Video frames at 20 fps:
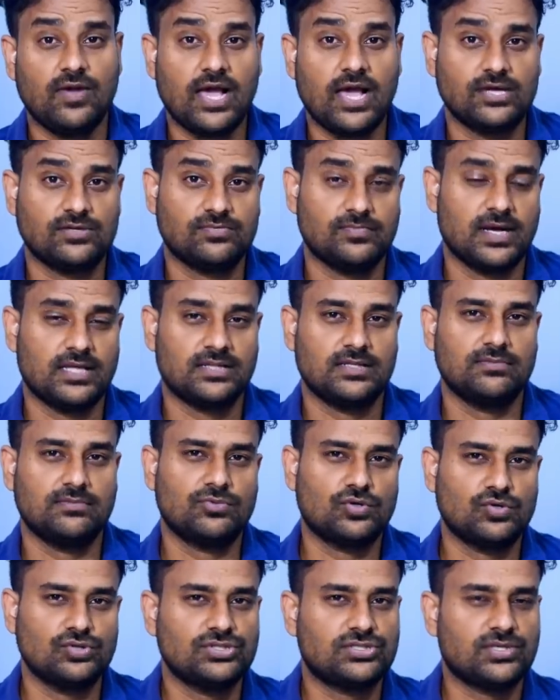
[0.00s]
ఫ్లాష్ మాత్రం
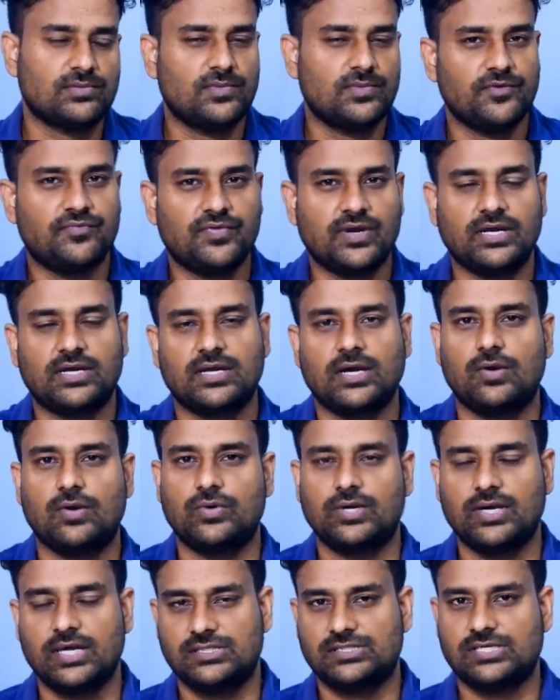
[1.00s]
కొంచెం డిఫరెంట్గా
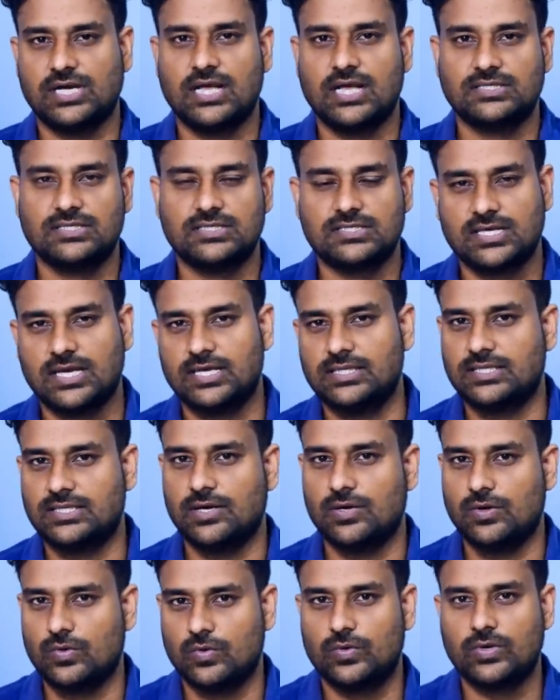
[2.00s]
ఉండే ఛాన్సెస్ అయితే
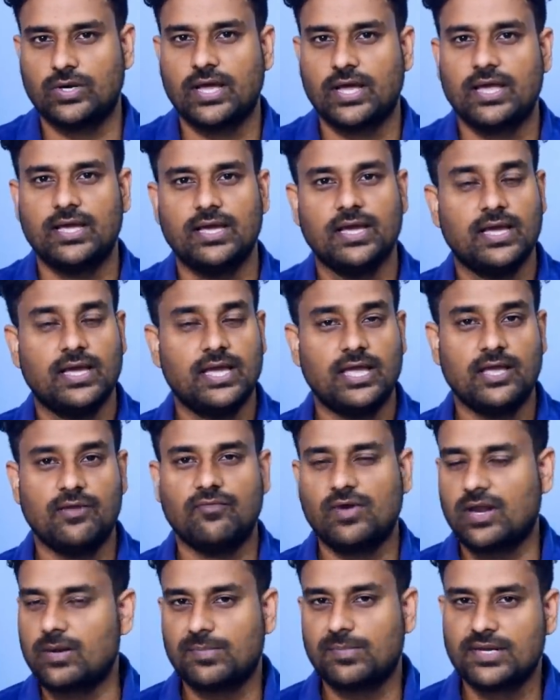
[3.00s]
ఉన్నాయి ఈ
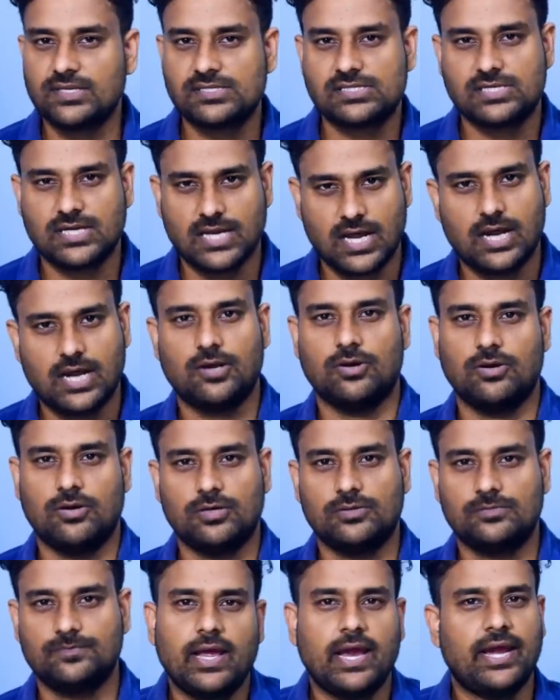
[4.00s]
వన్ ప్లస్ నాట్లో
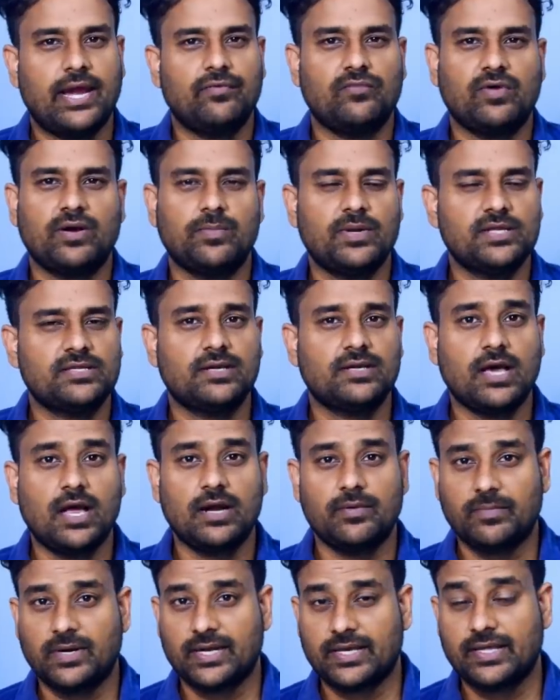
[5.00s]
అండ్ వన్ ప్లస్
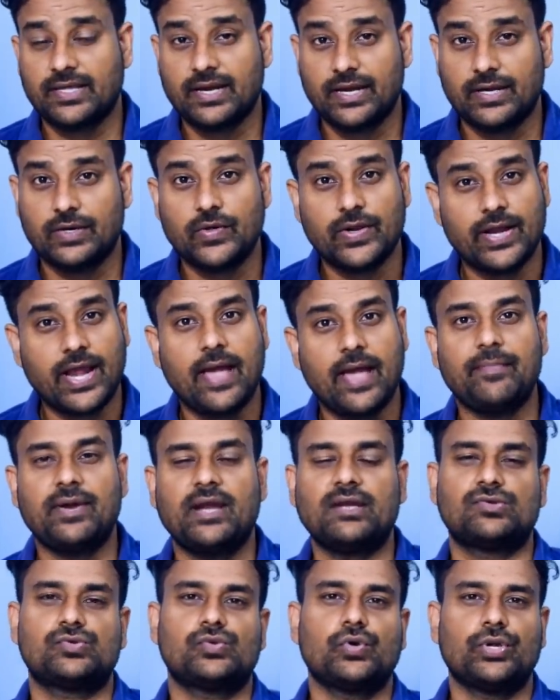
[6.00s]
నాట్ మనకి రెండు ర్యామ్
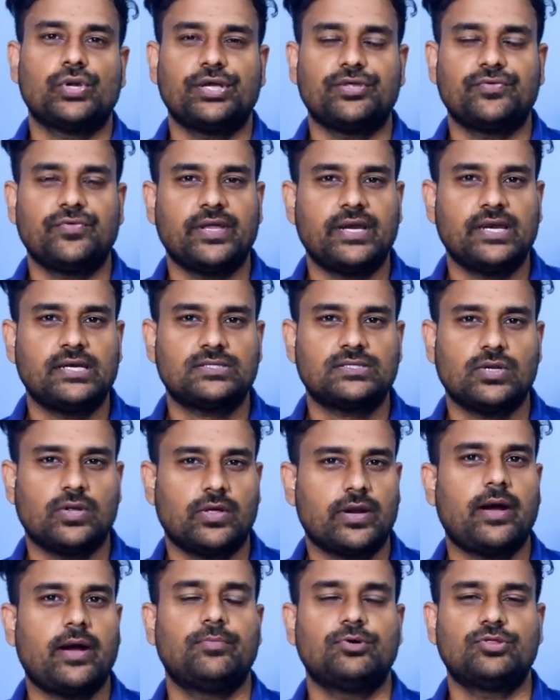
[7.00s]
అండ్ స్టోరేజ్
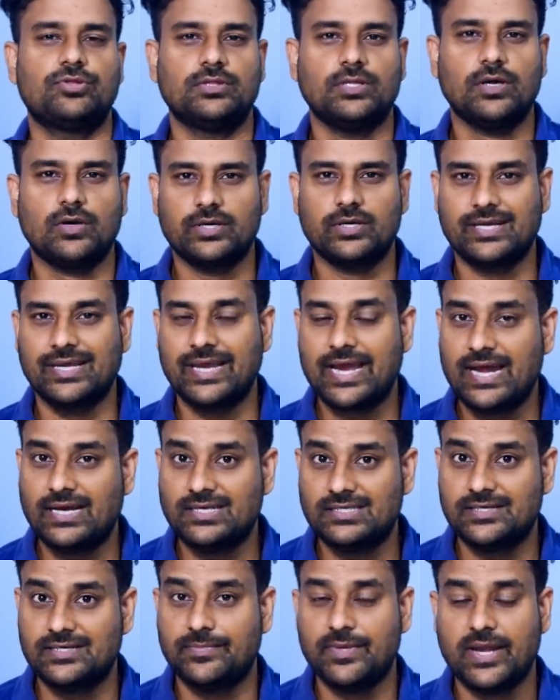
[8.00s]
వేరియంట్స్లో రాబోతుంది ఒకటి
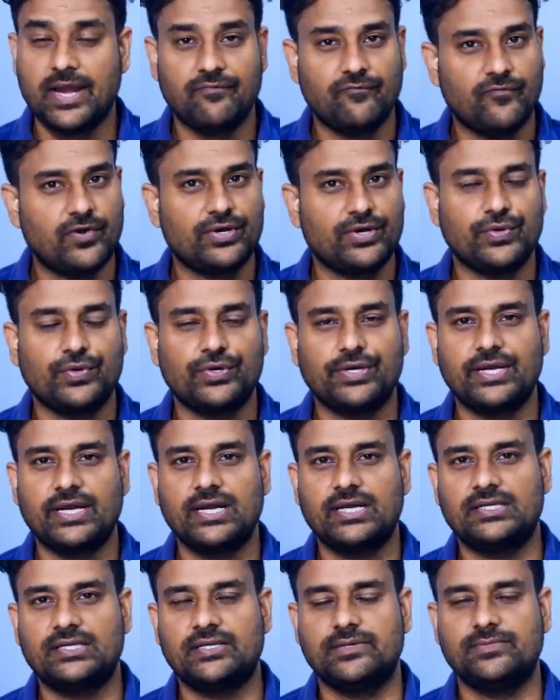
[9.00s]
ఎయిట్ జీబీ ర్యామ్ వన్ ట్వంటీ
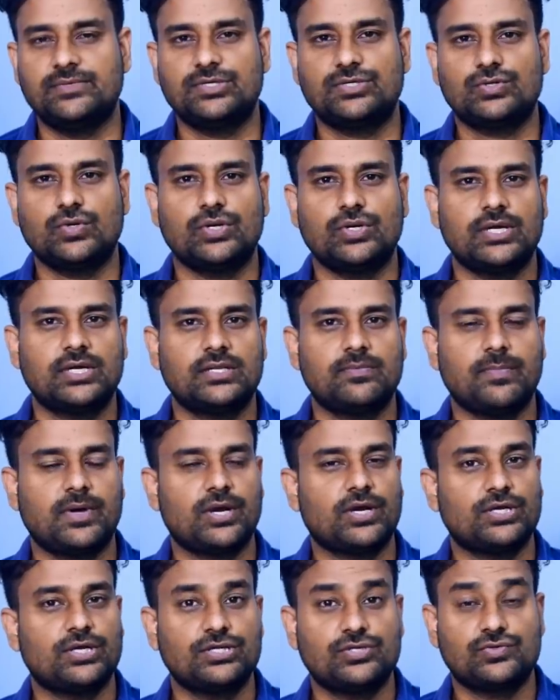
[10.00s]
ఎయిట్ జీబీ స్టోరేజ్
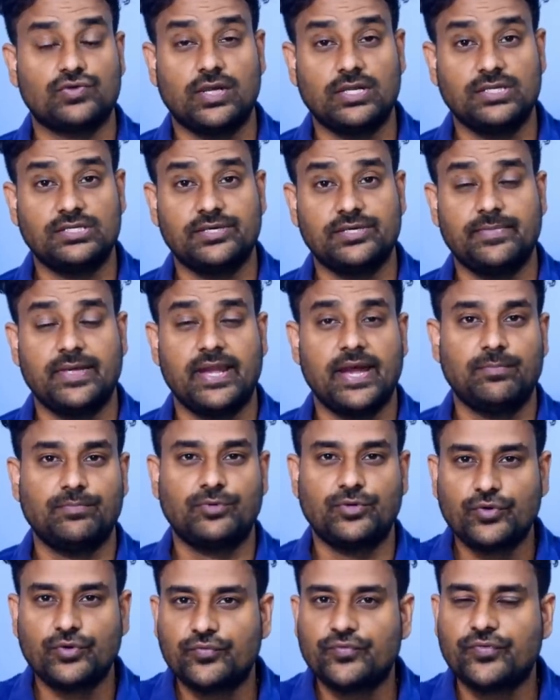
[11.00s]
మరొకటి ట్వెల్వ్ జీబీ ర్యామ్
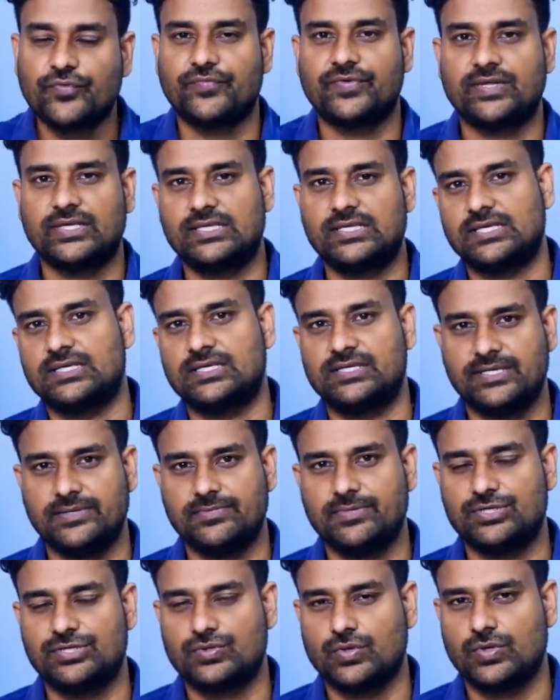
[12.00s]
టూ ఫిఫ్టీ సిక్స్
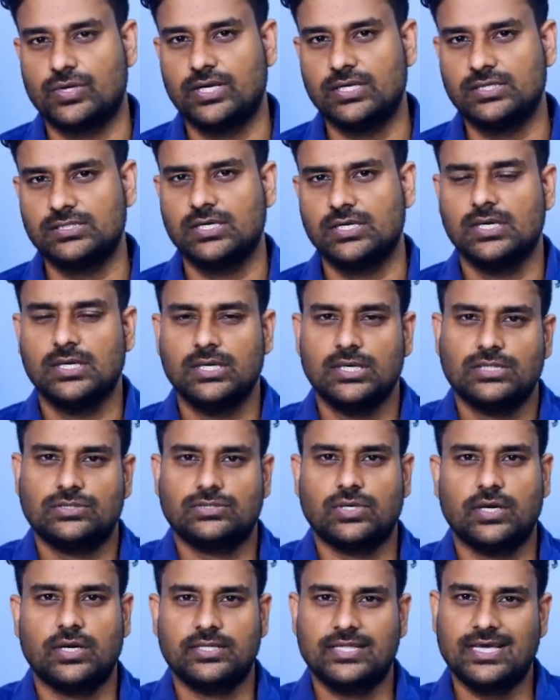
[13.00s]
జీబీ స్టోరేజ్
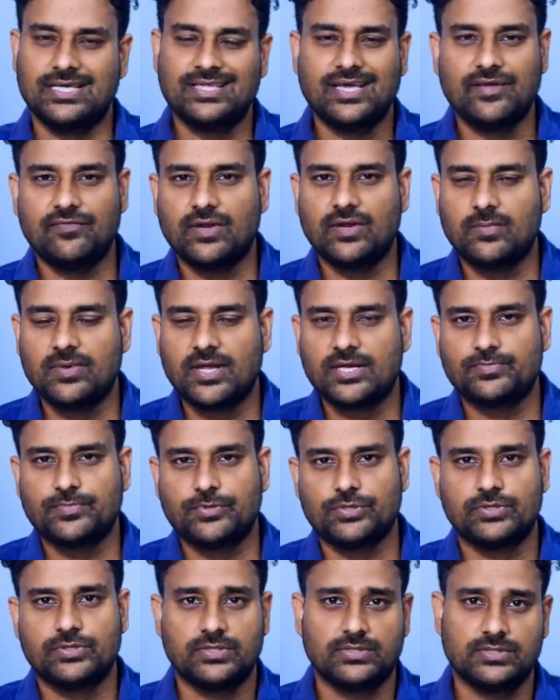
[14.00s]
సో ఇదైతే ఈవెన్ బ్లాస్
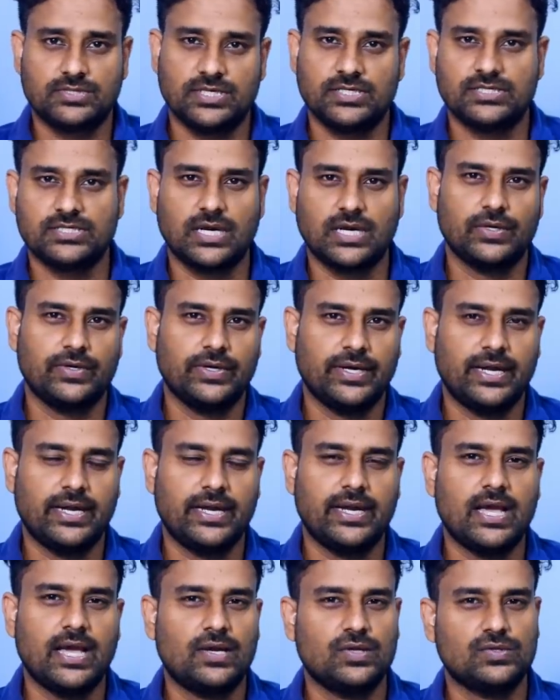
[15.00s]
పోస్ట్ చేశాడు
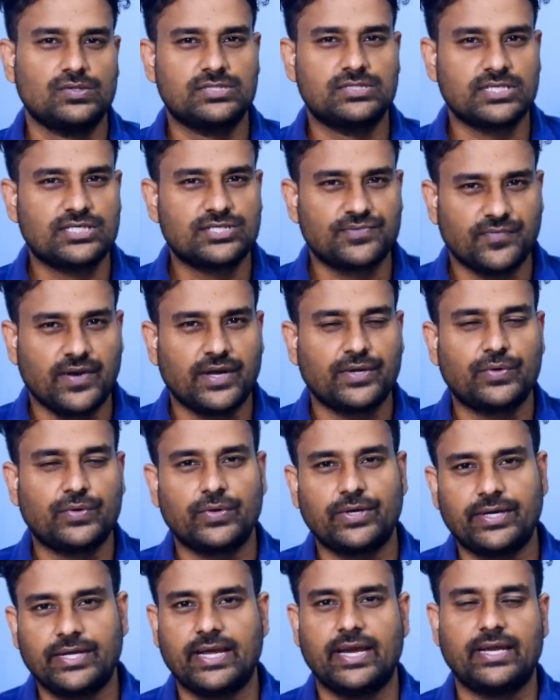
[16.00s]
ఇండియాలో సిక్స్ వన్
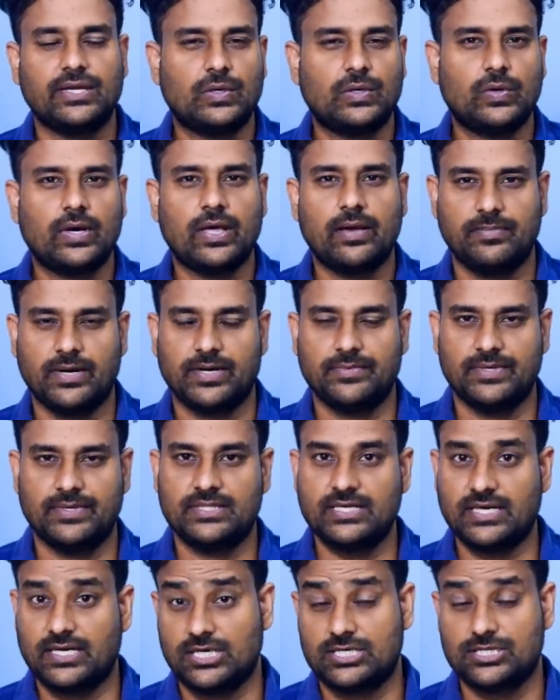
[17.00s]
ట్వంటీ ఎయిట్ని కూడా
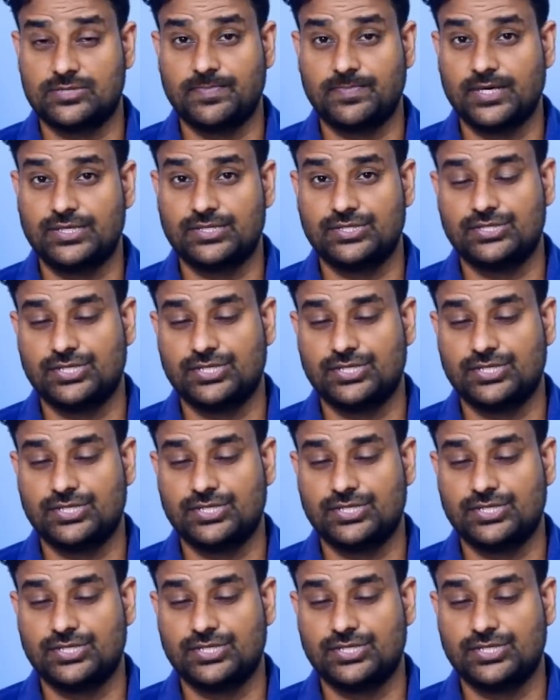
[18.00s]
మనమైతే ఎక్స్పెక్ట్